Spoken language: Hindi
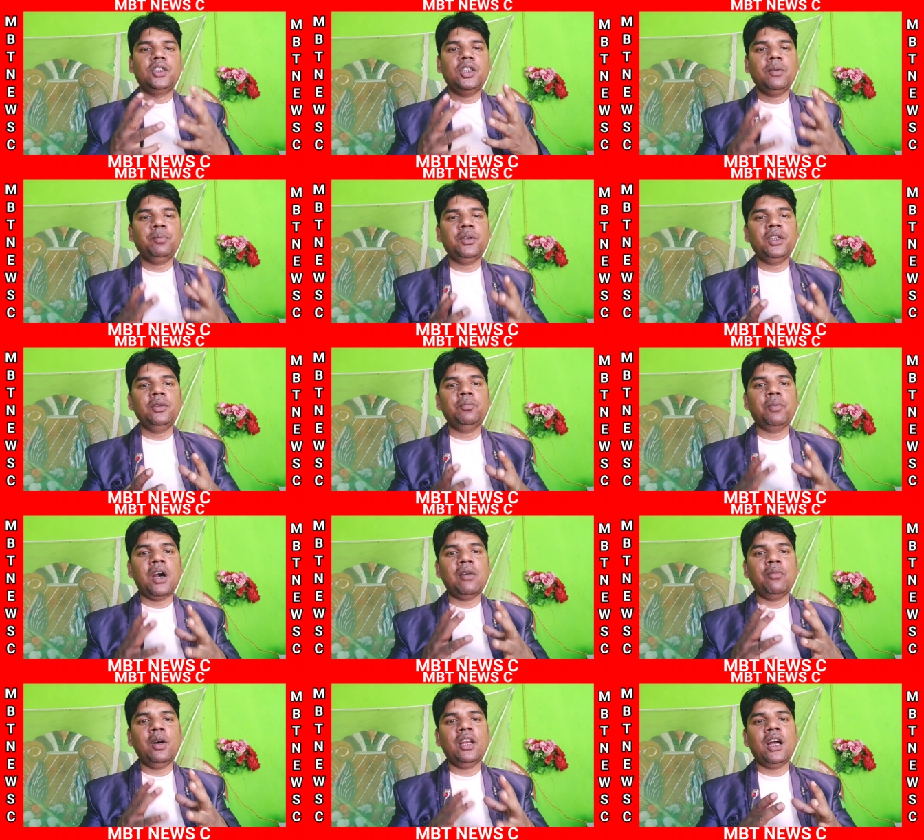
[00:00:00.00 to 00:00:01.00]
जबकि
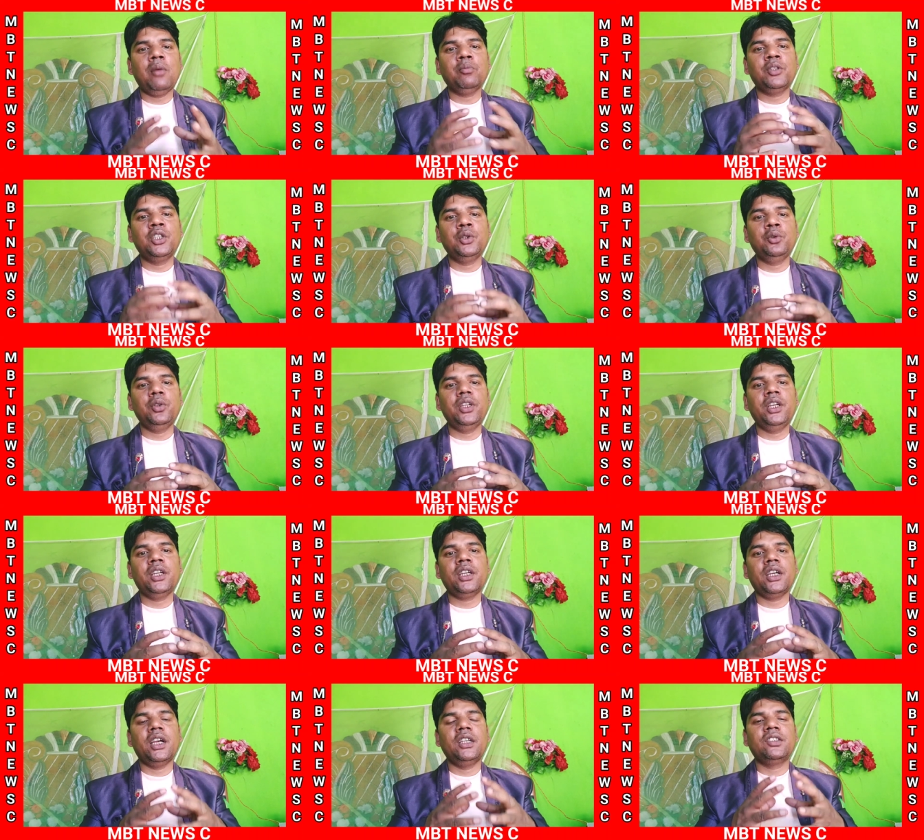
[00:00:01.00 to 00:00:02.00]
बाबा रामदेव
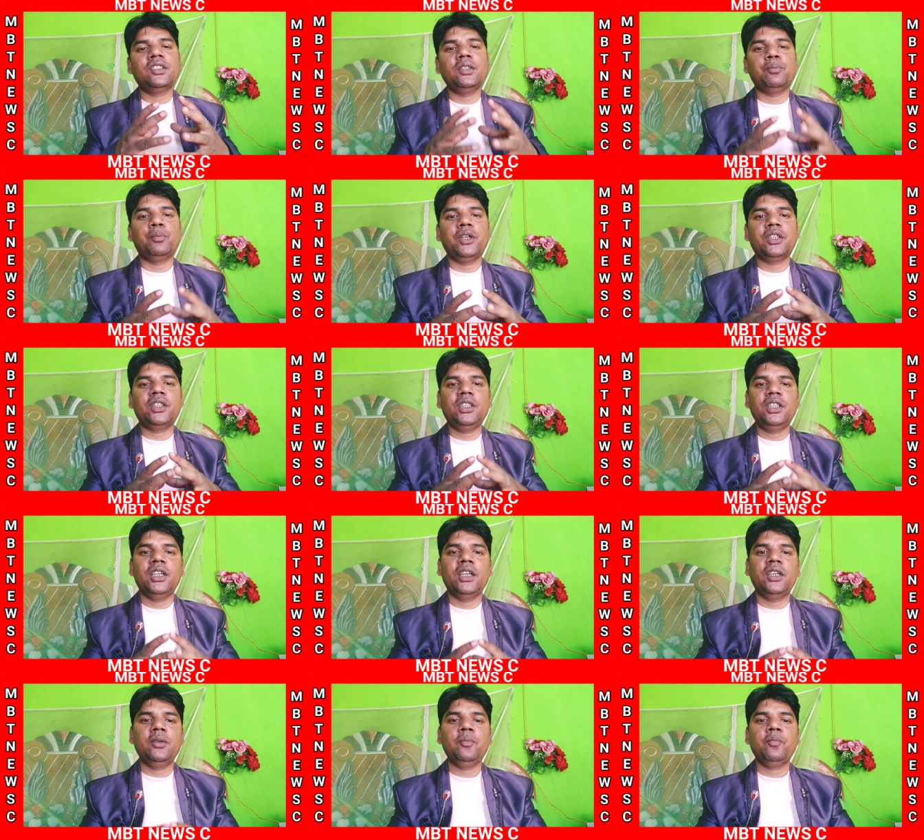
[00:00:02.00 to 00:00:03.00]
एक ऐसे व्यक्ति
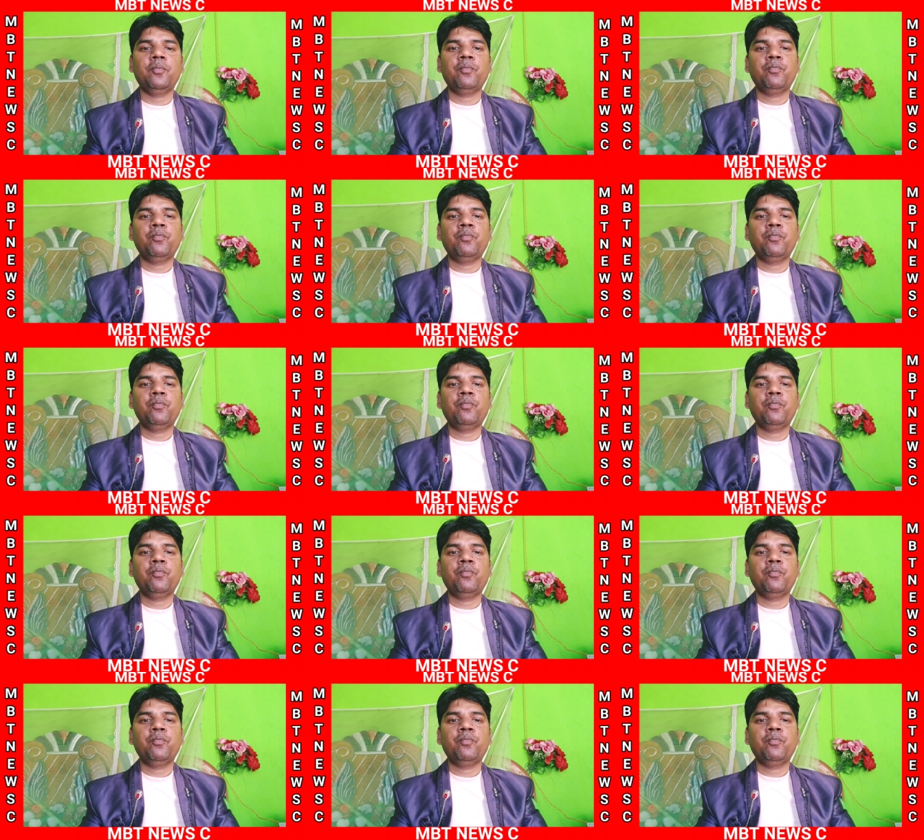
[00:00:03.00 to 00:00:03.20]
हैं